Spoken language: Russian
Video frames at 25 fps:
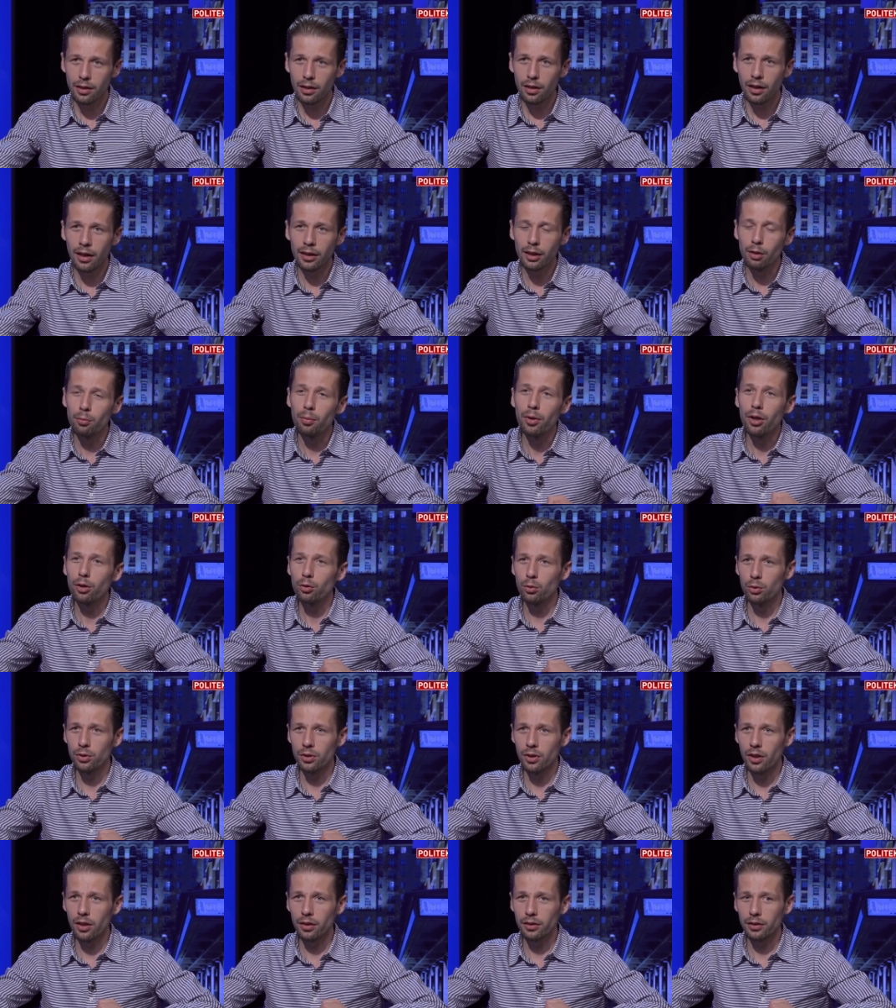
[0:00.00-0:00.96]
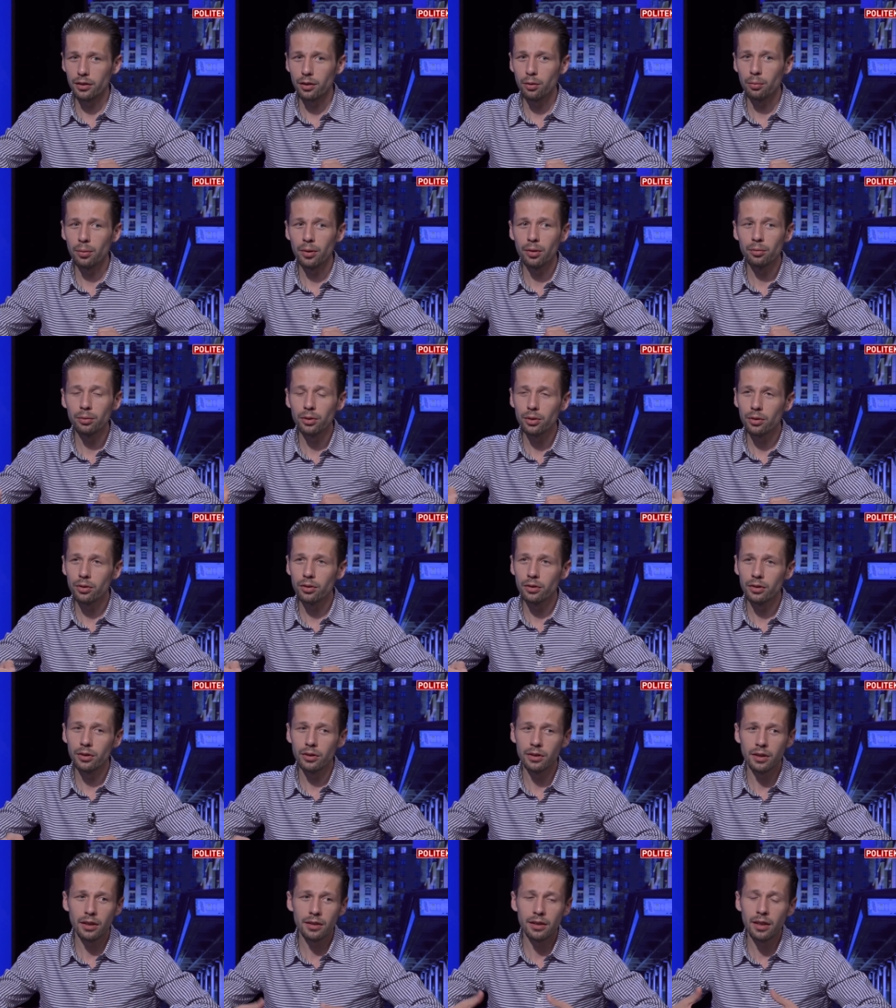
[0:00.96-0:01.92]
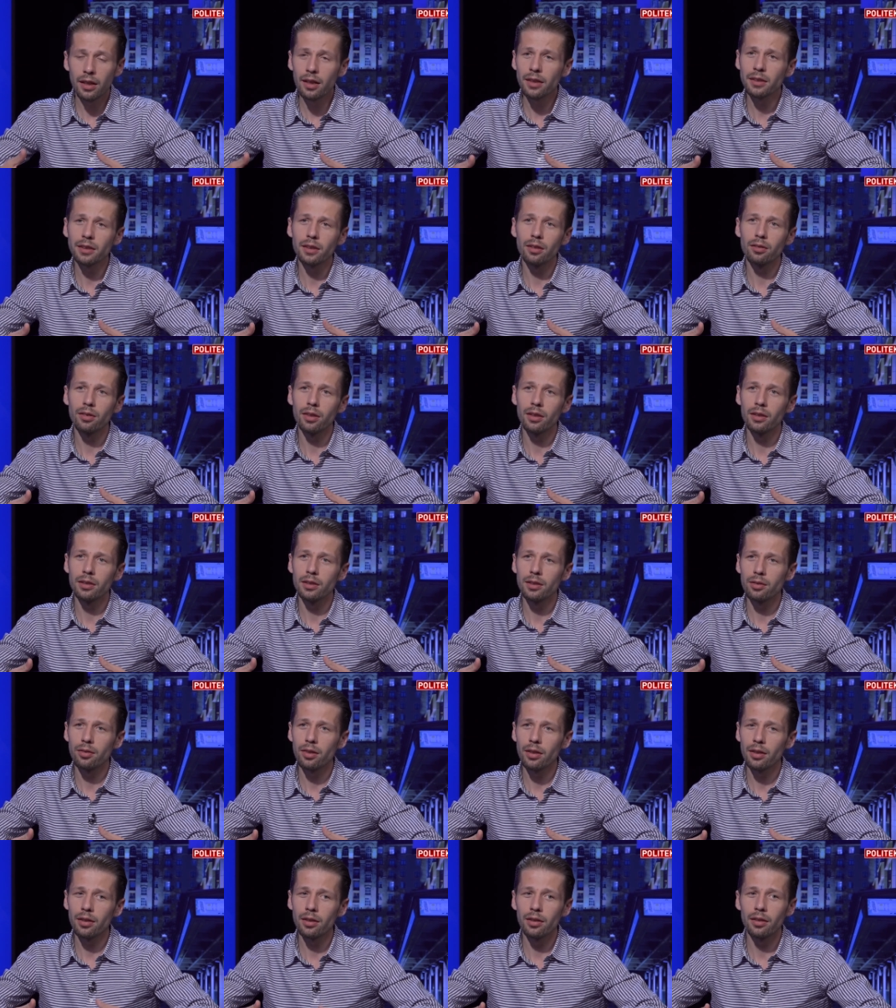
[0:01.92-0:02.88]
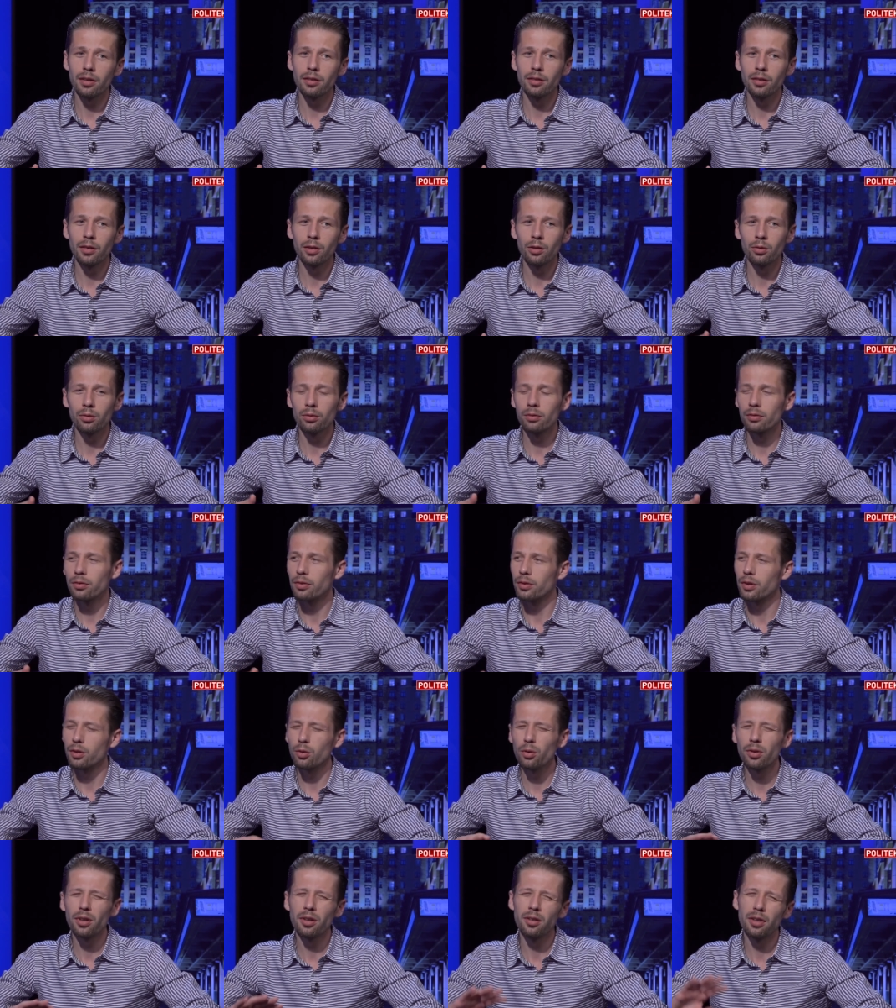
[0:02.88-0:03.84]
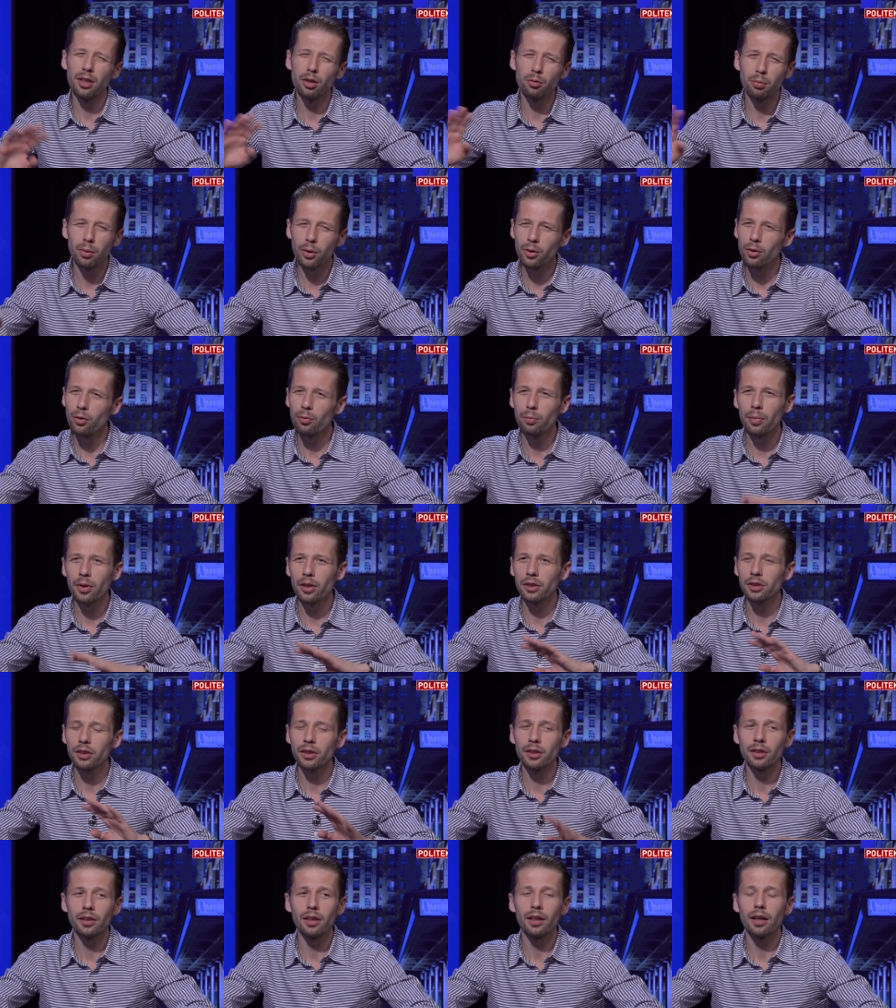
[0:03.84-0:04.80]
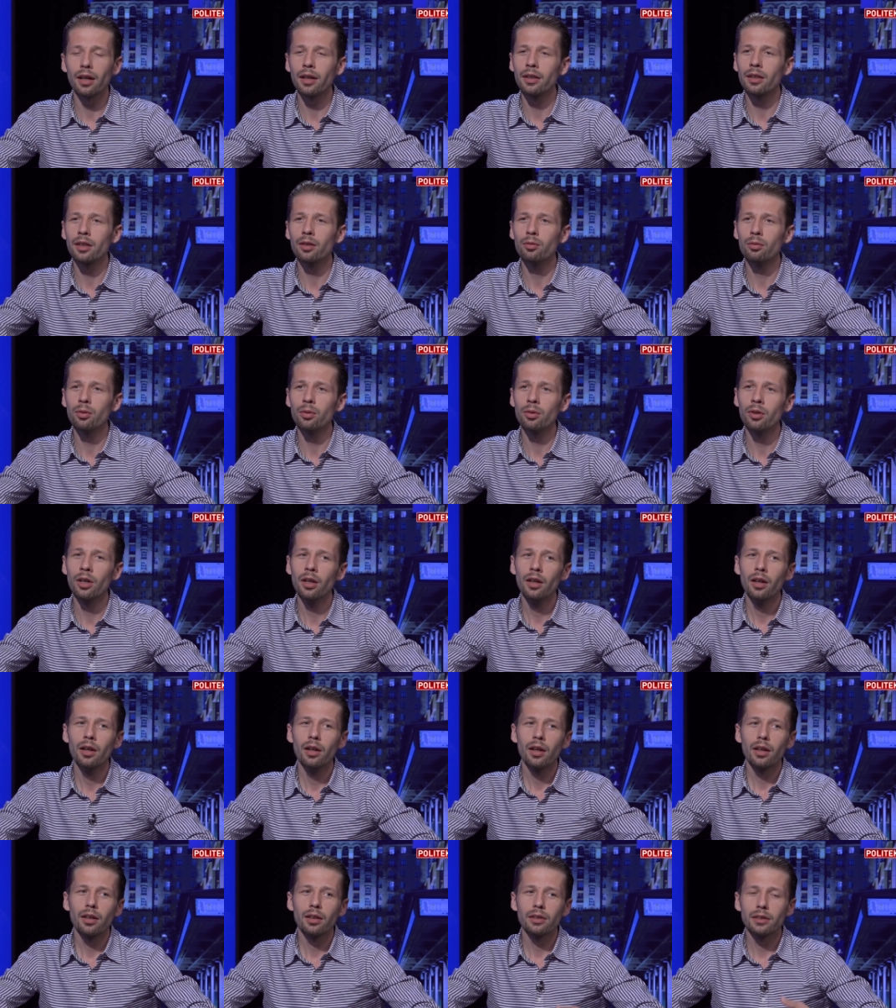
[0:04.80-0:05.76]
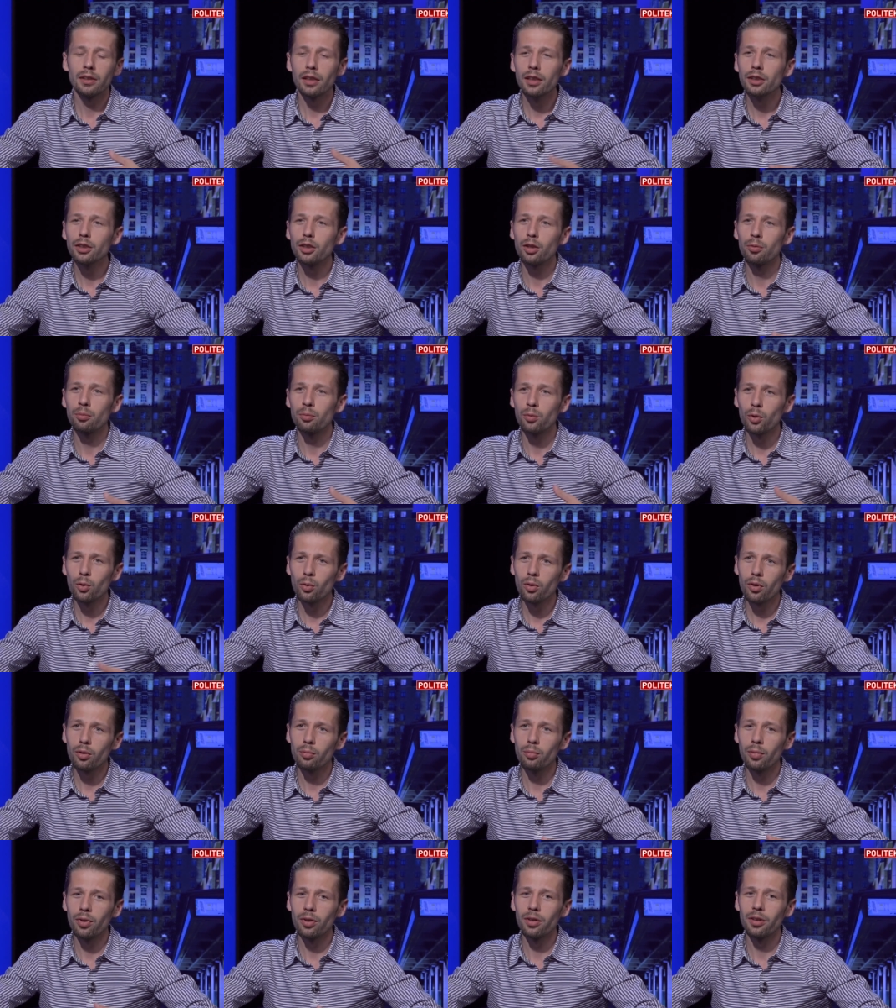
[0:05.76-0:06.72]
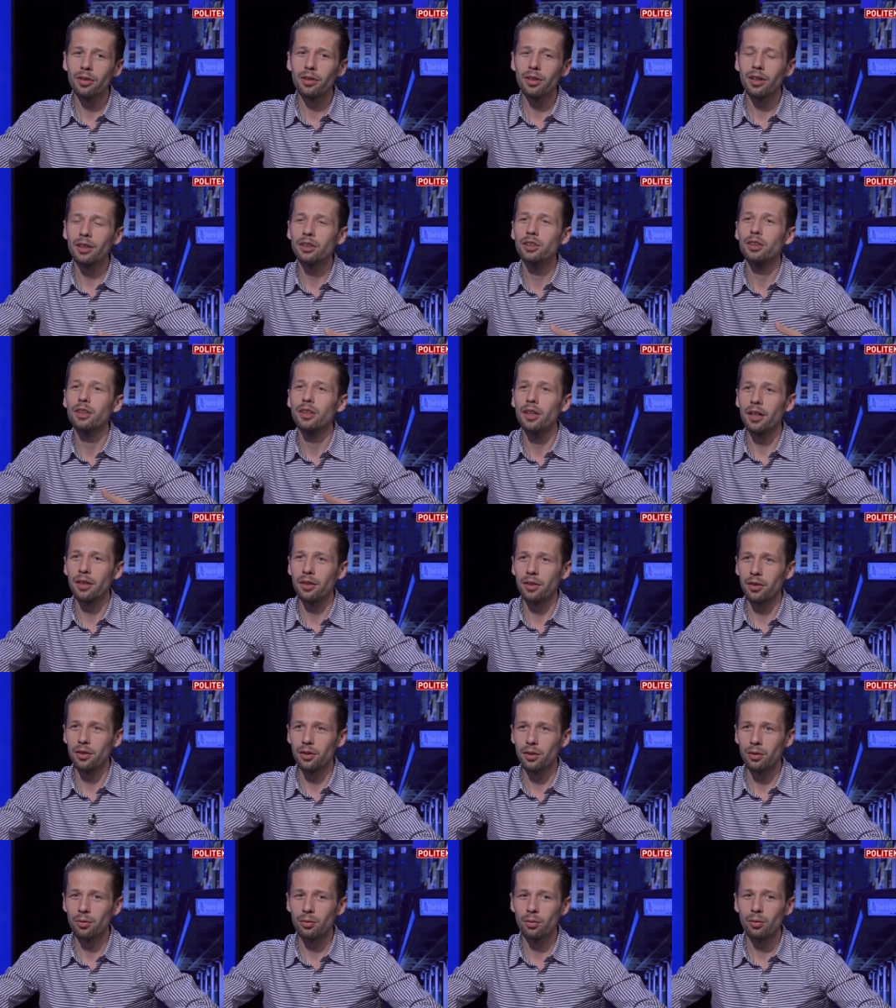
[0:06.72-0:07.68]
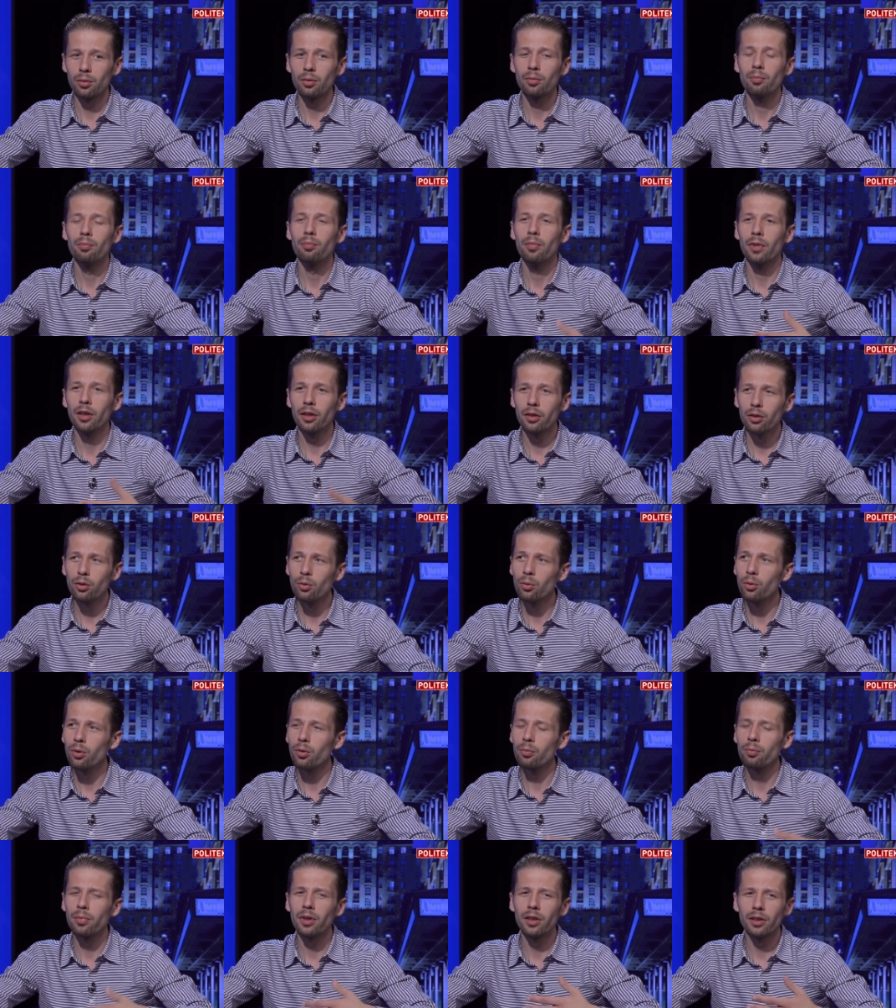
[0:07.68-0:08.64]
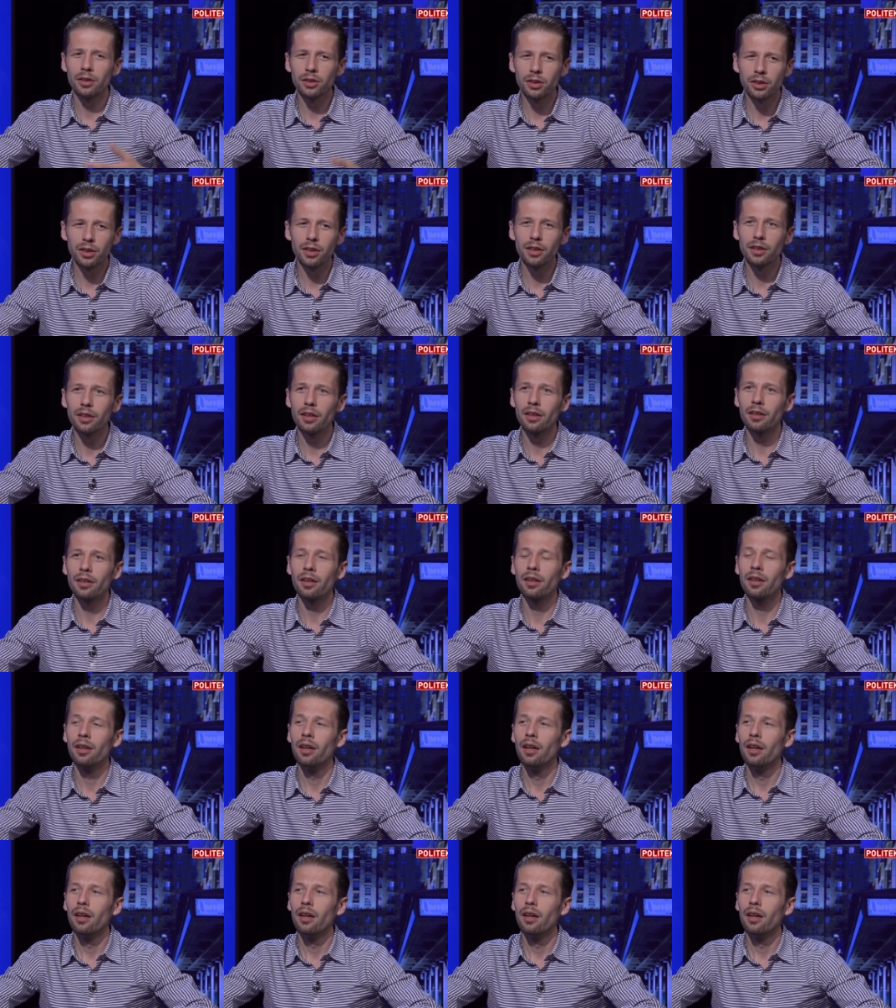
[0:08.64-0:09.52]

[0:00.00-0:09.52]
отобрать у Зеленского. Потому что за Зеленского голосовали, ну, кто-то говорит против Порошенко, от него слишком много было ожиданий от него. Молодой, положительный,